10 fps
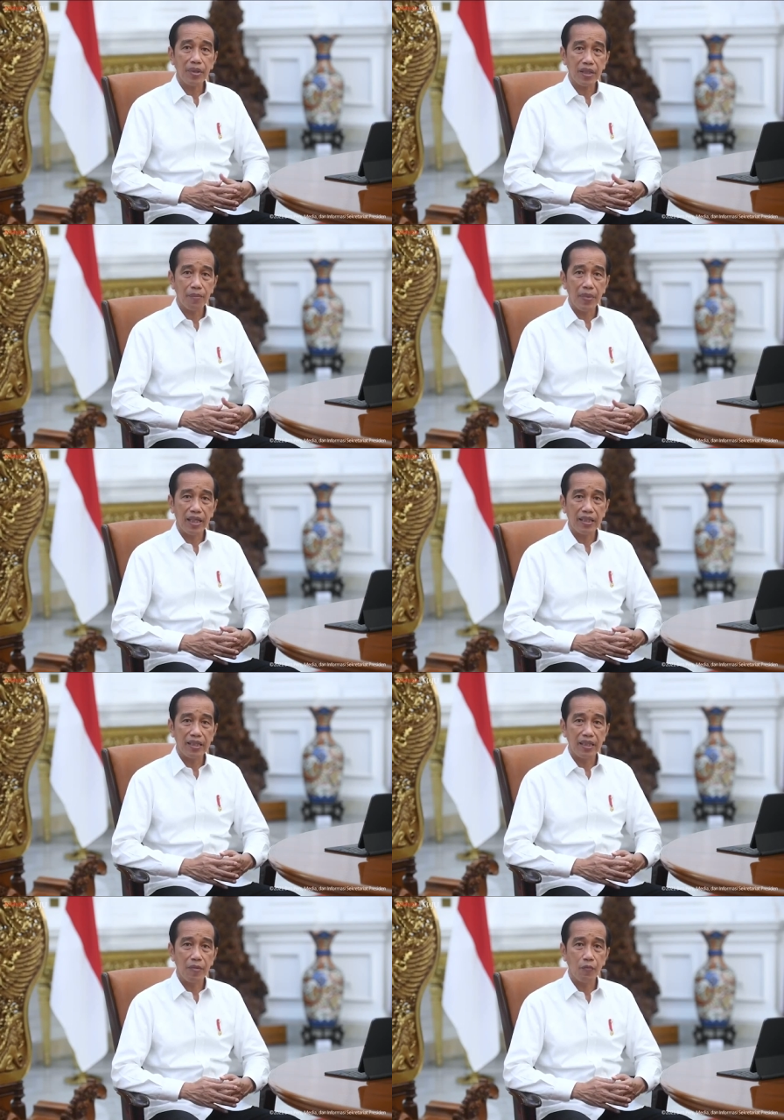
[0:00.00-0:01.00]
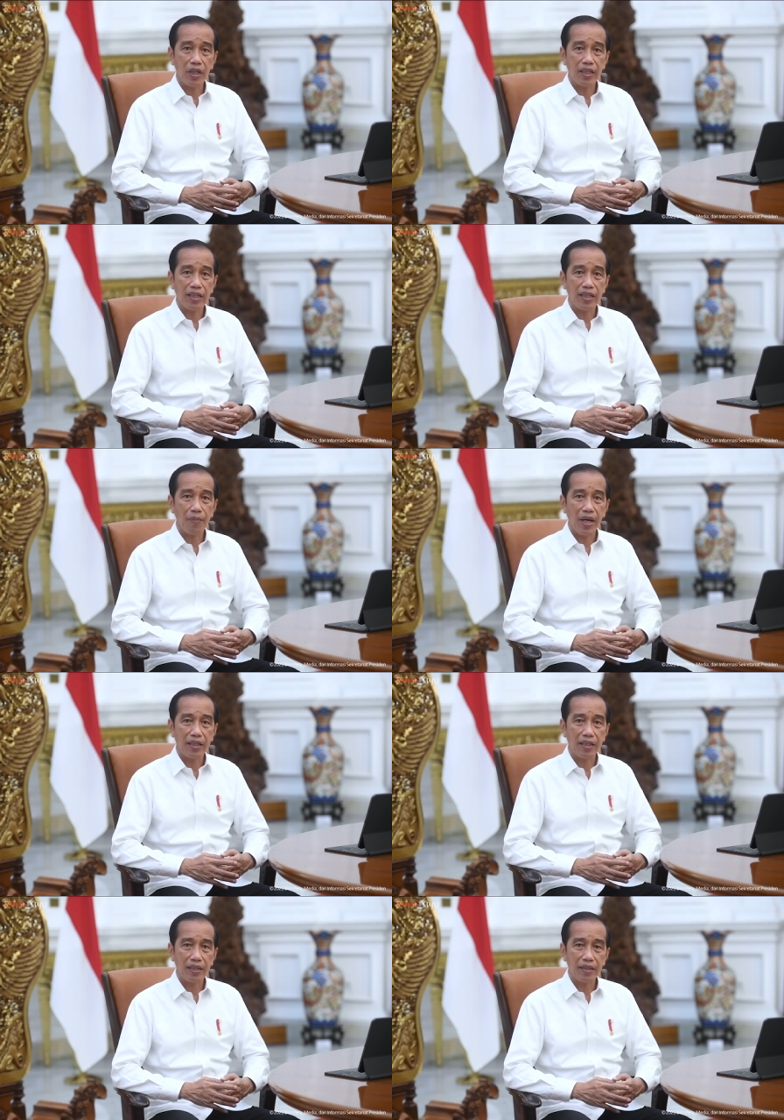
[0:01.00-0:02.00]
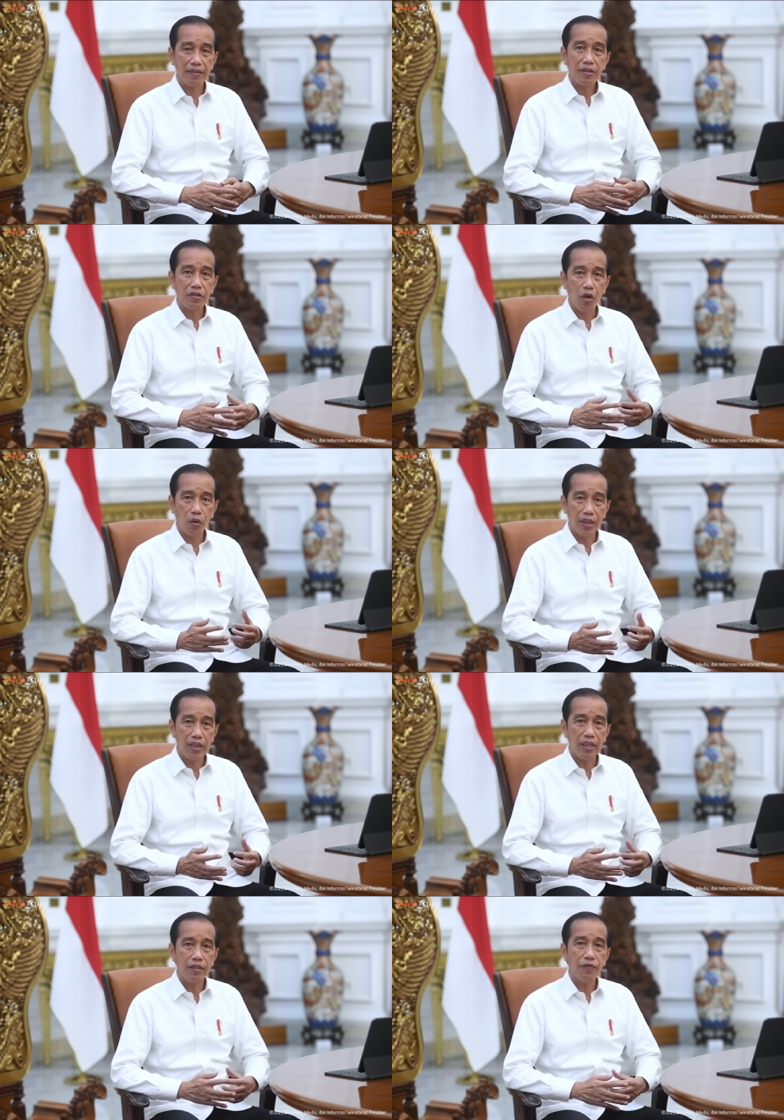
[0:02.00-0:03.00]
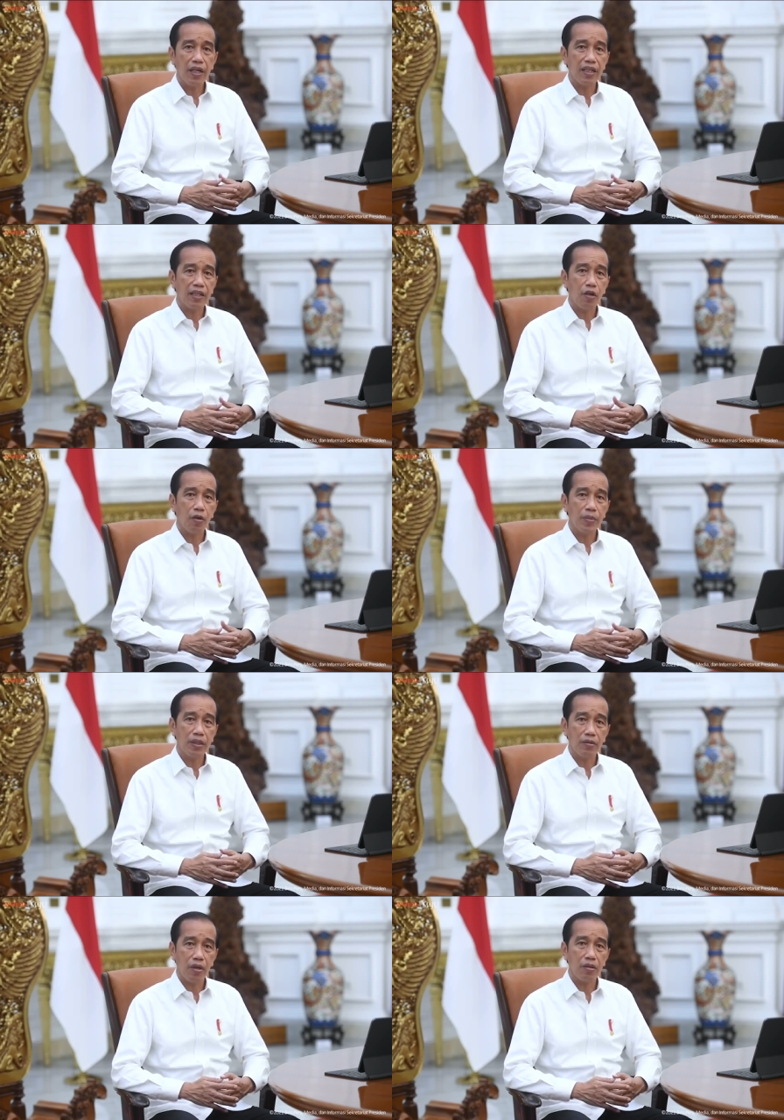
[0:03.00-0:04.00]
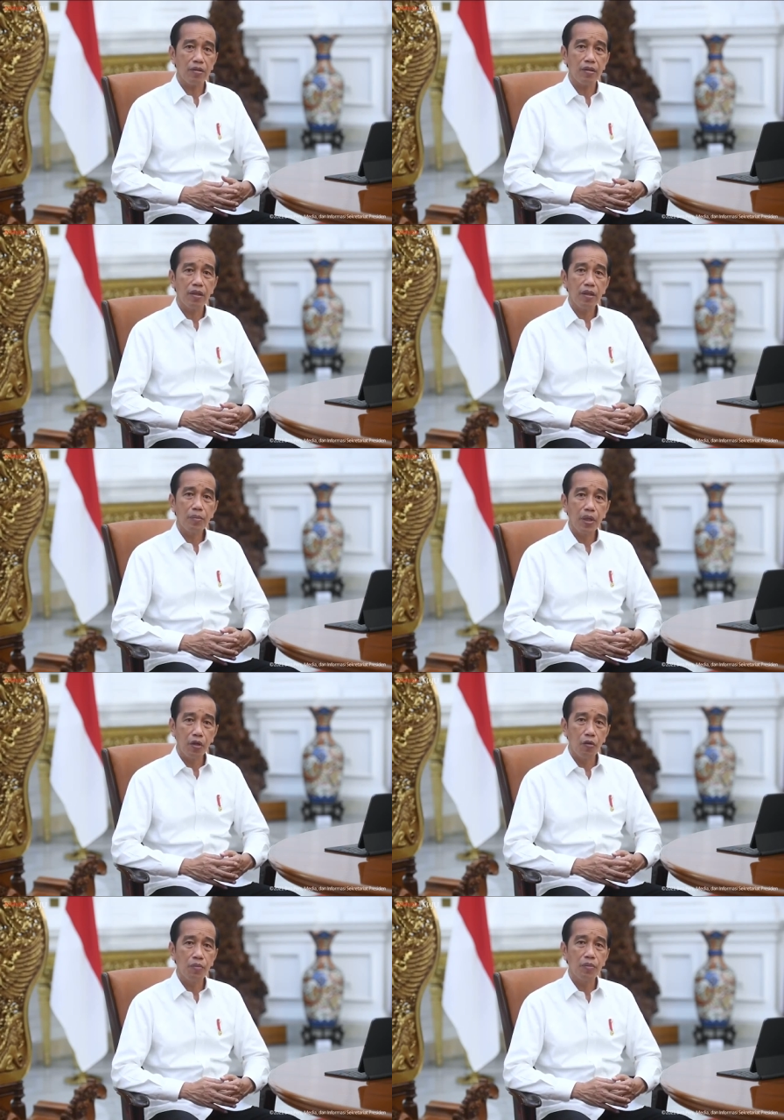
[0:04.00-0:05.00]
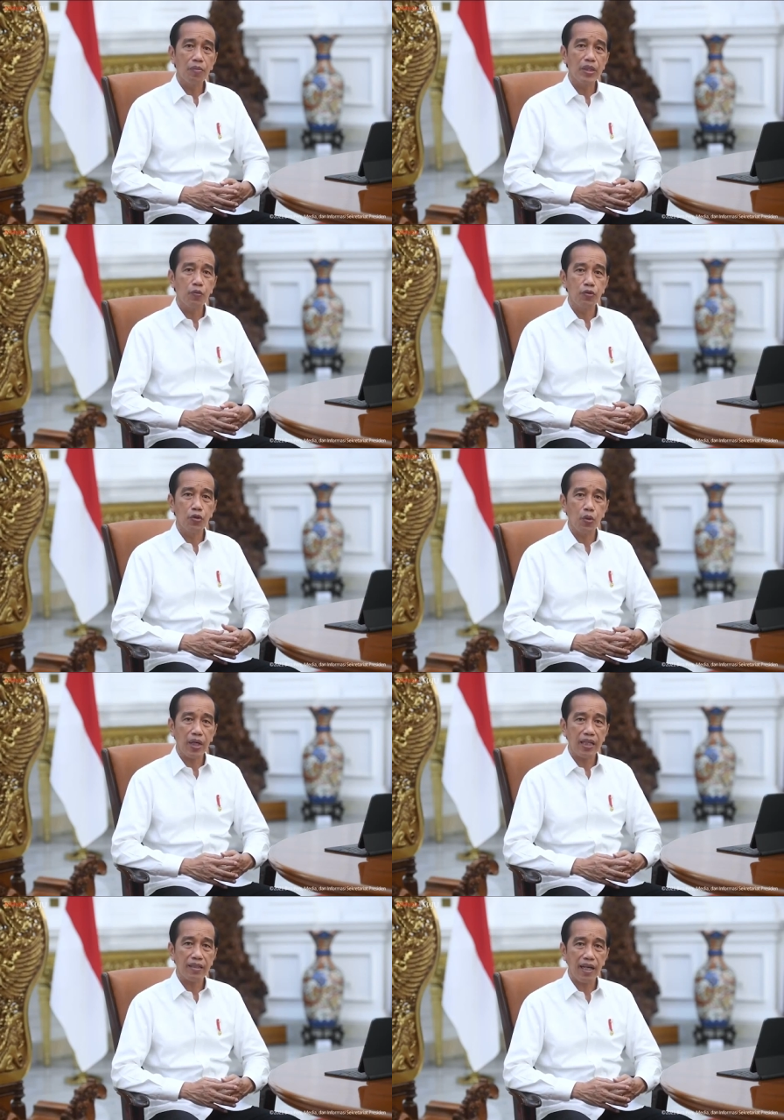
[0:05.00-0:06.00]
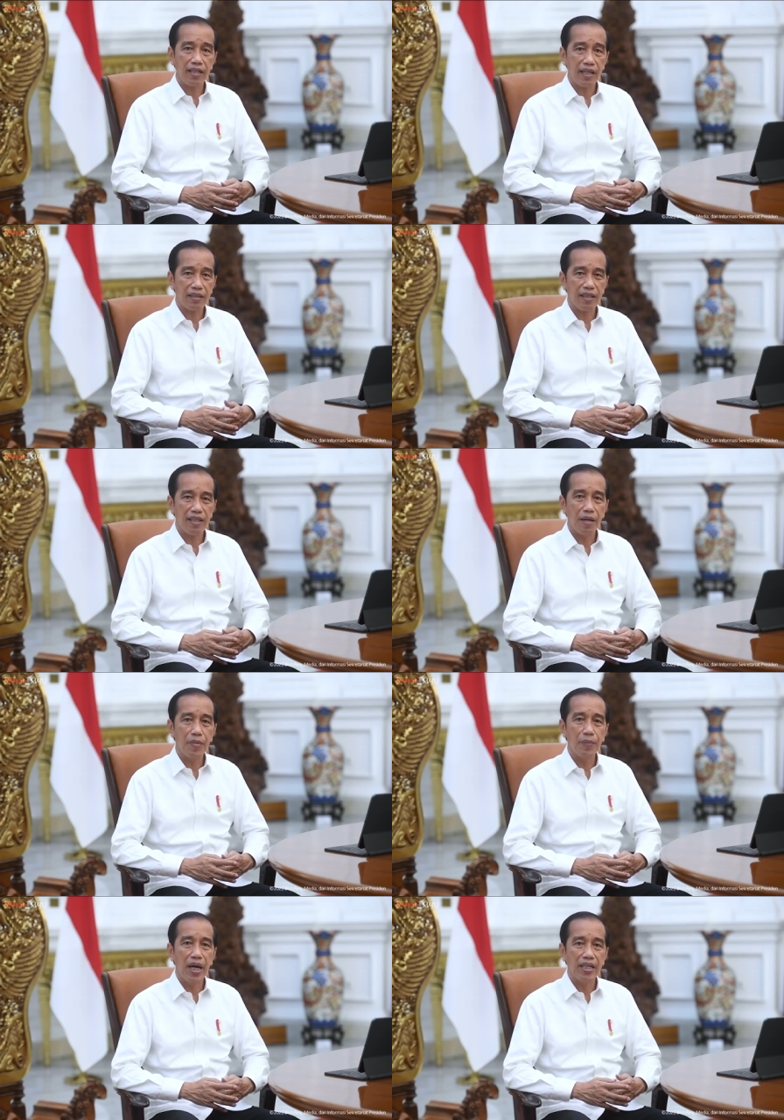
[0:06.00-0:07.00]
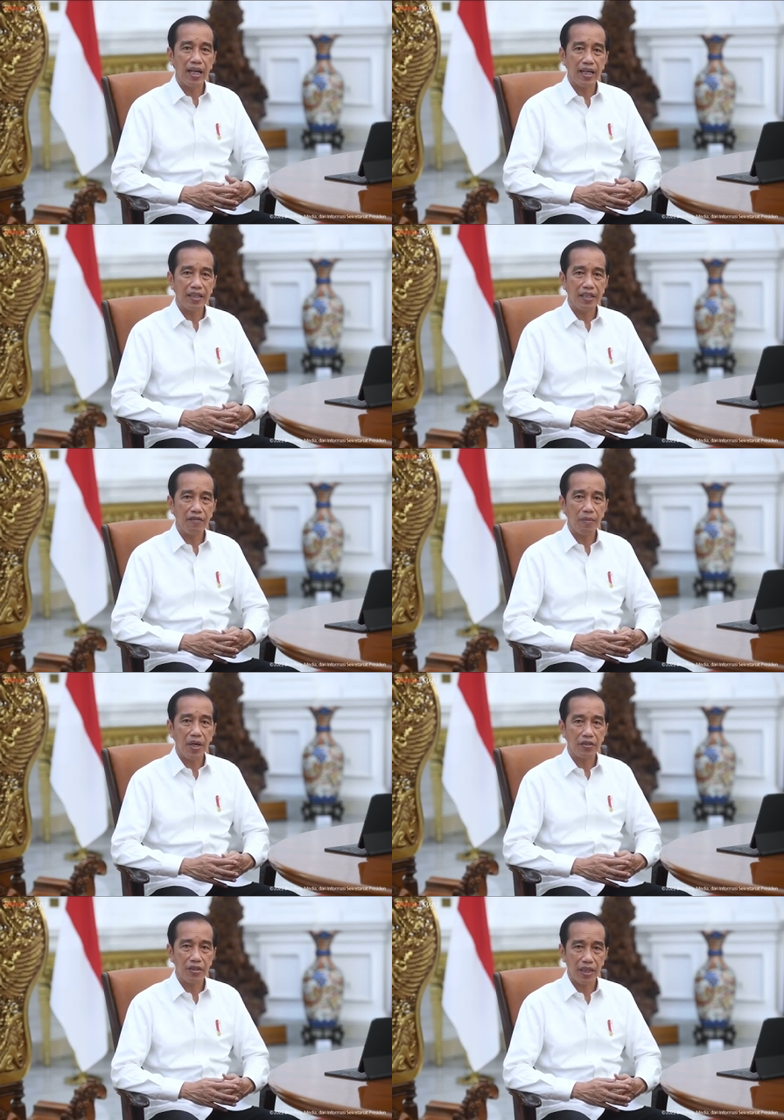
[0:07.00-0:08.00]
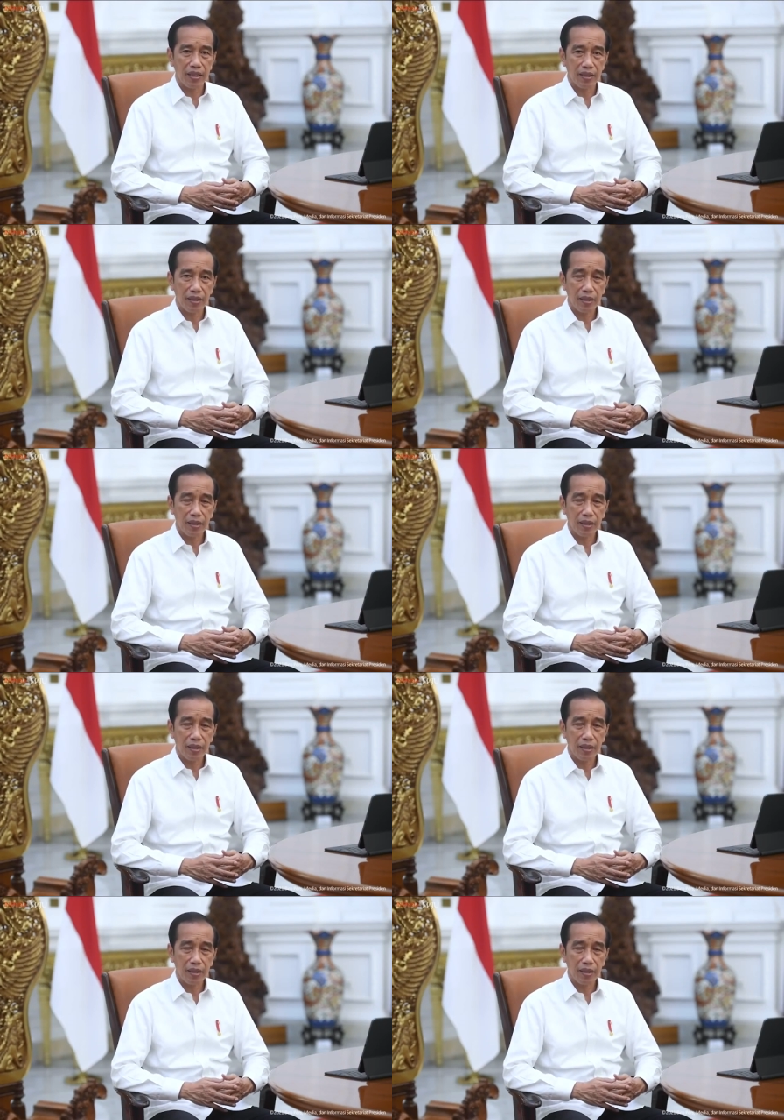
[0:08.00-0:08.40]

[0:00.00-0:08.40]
perkembangan ini membuat kita panik. Sejauh ini varian Omikron belum menunjukkan karakter yang membahayakan nyawa pasien,